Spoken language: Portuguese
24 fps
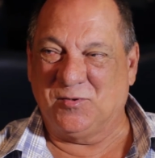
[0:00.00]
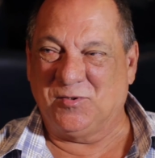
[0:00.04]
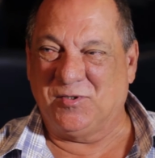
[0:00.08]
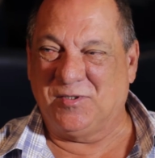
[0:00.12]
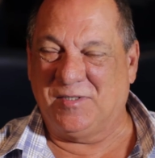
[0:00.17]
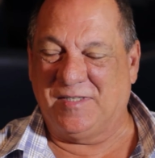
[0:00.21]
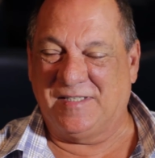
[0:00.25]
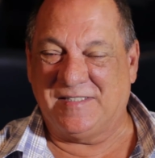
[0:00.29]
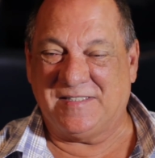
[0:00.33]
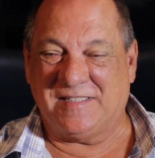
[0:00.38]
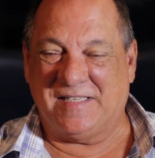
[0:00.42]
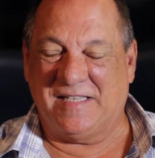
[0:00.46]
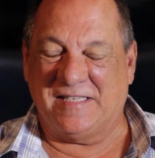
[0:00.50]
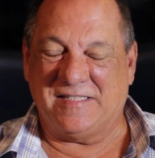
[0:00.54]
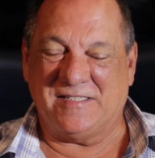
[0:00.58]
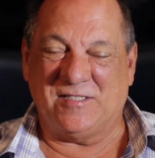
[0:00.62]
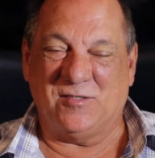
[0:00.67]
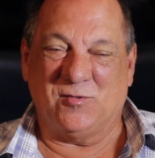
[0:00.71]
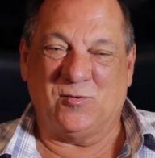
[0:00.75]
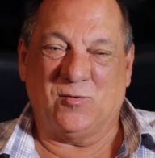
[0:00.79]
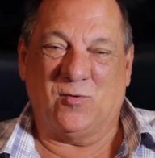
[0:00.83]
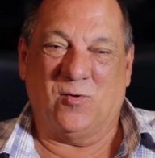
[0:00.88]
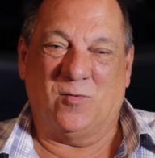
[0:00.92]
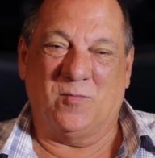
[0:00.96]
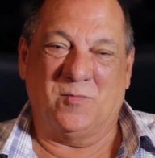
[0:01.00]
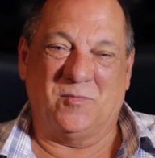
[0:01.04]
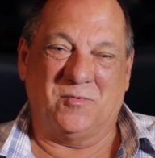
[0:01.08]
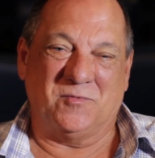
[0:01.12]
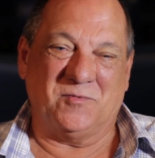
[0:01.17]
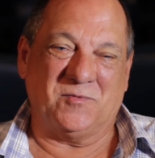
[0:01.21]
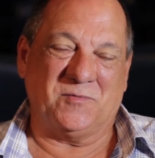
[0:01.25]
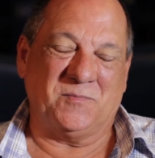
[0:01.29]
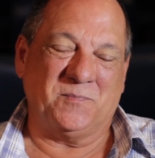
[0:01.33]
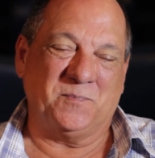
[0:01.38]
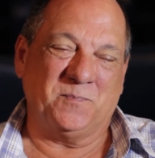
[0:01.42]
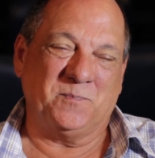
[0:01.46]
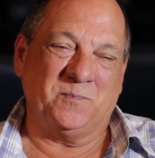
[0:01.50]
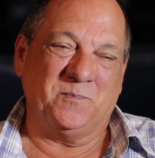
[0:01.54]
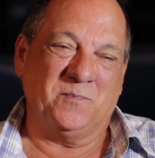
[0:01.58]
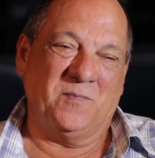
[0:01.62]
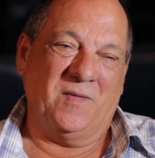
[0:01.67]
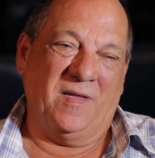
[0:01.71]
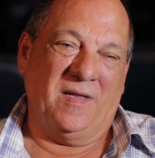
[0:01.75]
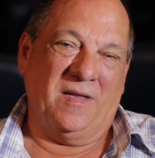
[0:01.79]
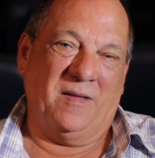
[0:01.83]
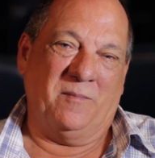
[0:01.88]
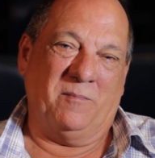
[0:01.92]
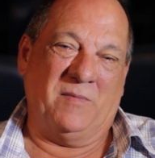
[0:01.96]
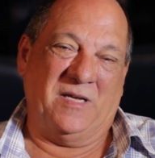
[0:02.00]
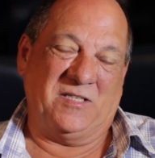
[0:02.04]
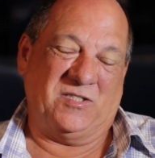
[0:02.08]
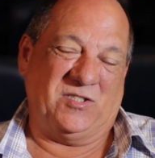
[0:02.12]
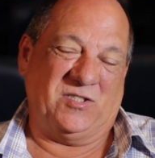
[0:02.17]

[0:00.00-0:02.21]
de, esse tecido comum. Mas